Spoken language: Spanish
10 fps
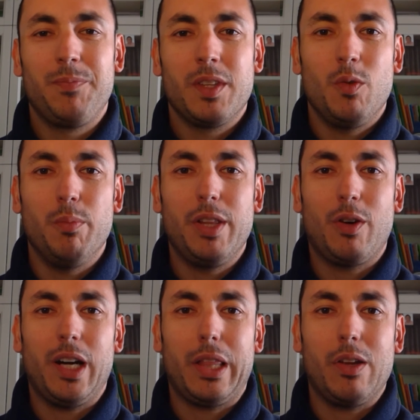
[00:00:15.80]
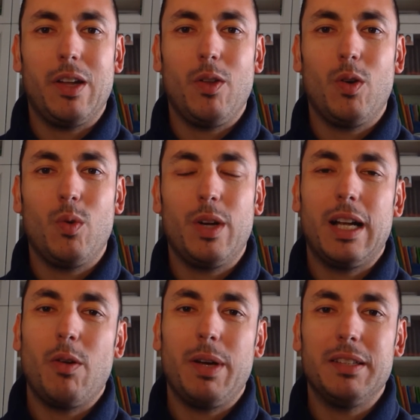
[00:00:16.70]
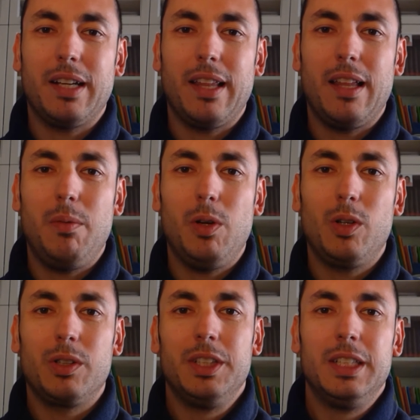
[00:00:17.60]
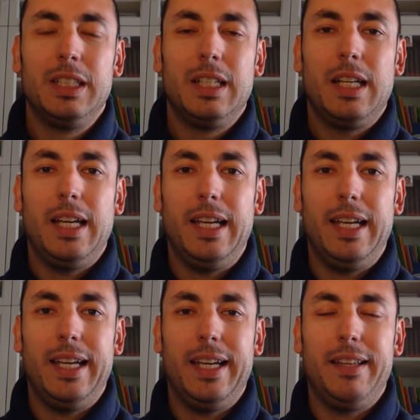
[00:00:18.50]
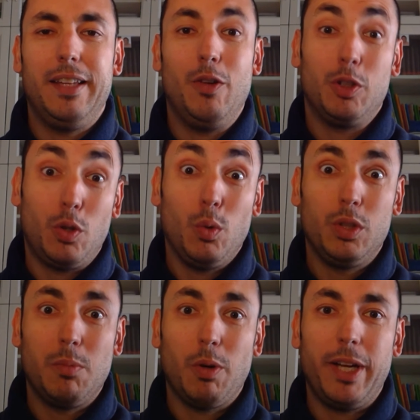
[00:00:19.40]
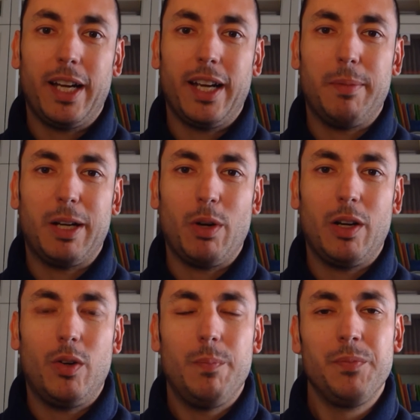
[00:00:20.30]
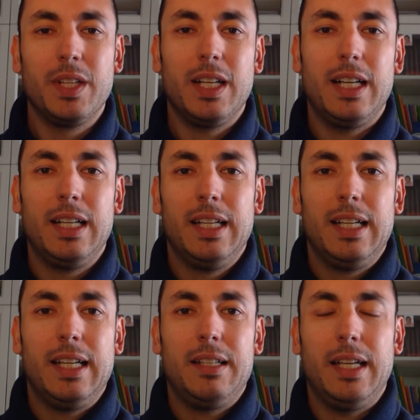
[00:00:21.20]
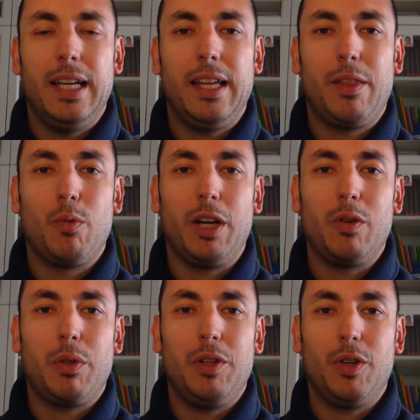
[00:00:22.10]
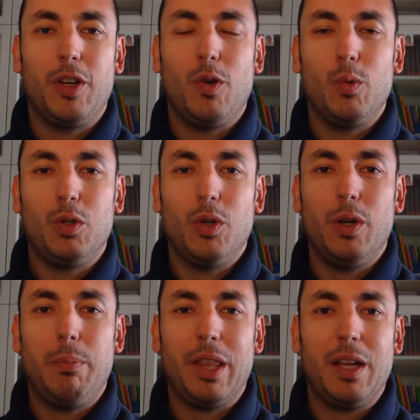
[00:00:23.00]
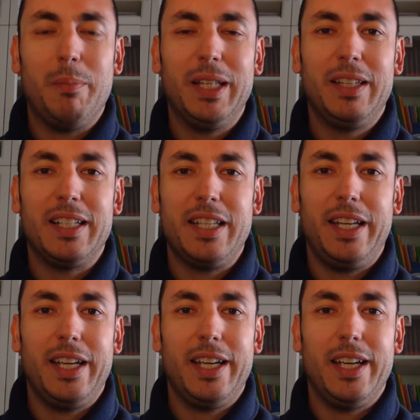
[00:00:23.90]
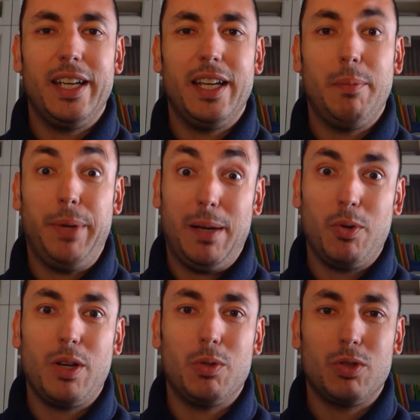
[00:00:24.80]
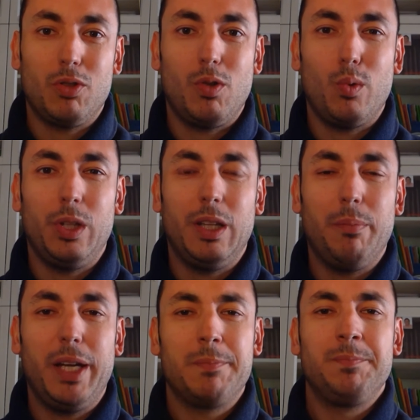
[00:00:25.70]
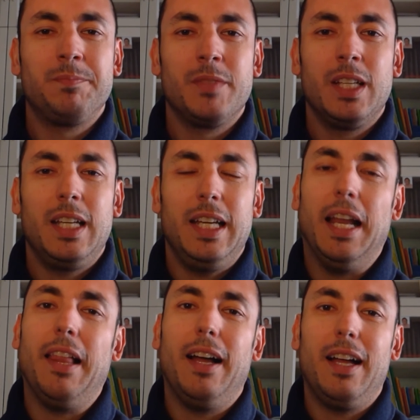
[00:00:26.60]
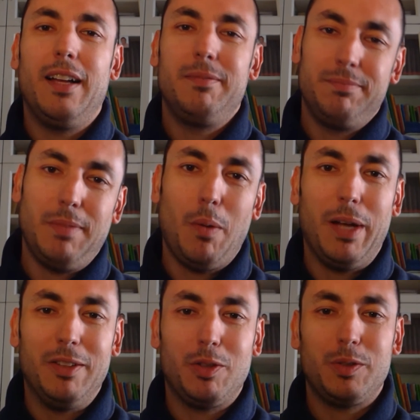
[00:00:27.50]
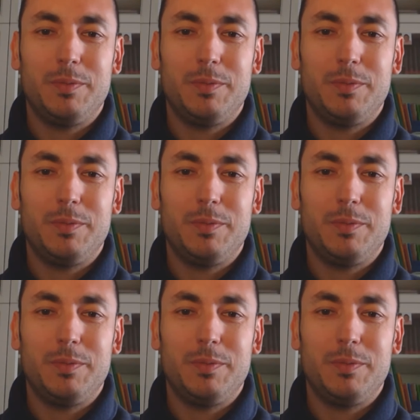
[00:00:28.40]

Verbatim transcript: un vídeo relacionado con una nueva entrada del blog eh, de nuestro último viaje a Marruecos. Es de un rinconcito que nos gustó especialmente, así que esperamos que a vosotros os guste también. Y nada, vamos para adentro.